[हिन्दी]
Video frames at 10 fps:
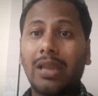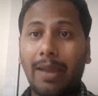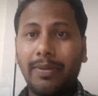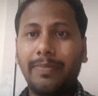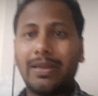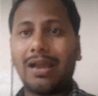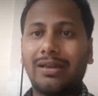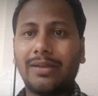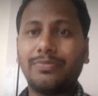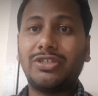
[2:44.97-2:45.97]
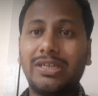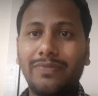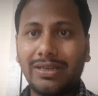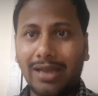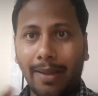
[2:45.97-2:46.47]
अभी भी अगर आप
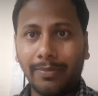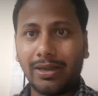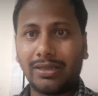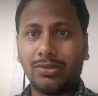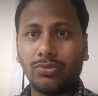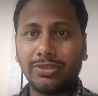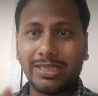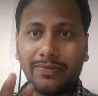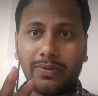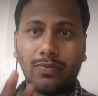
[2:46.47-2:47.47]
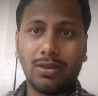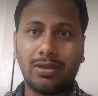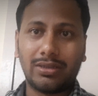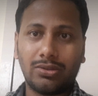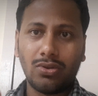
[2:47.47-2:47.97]
जेनविन काम करते हो जेनविन
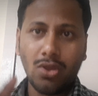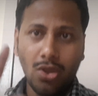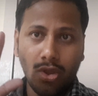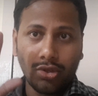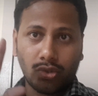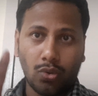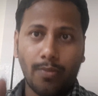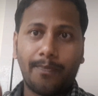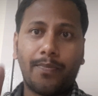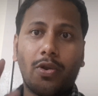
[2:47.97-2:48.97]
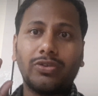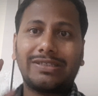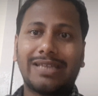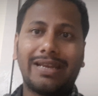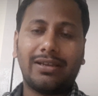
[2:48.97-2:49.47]
वर्क करते हो सो हो
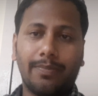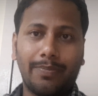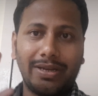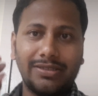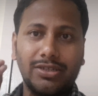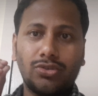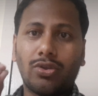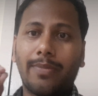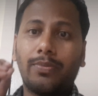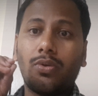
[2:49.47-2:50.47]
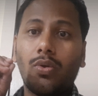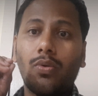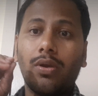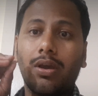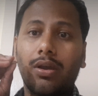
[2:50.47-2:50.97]
बहुत सारी कंपनीज जो आपको
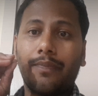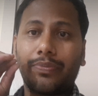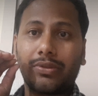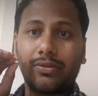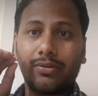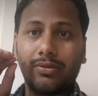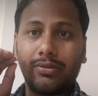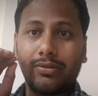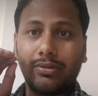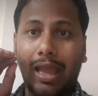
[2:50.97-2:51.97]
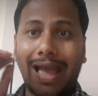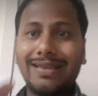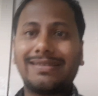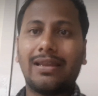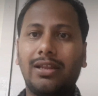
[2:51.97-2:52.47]

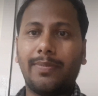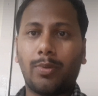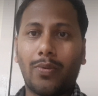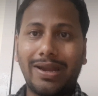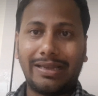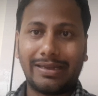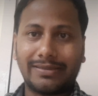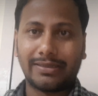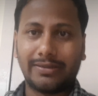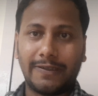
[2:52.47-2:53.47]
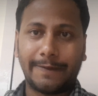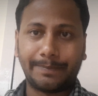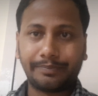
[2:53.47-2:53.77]
हाई सैलरी प्रोवाइड कर सकते हैं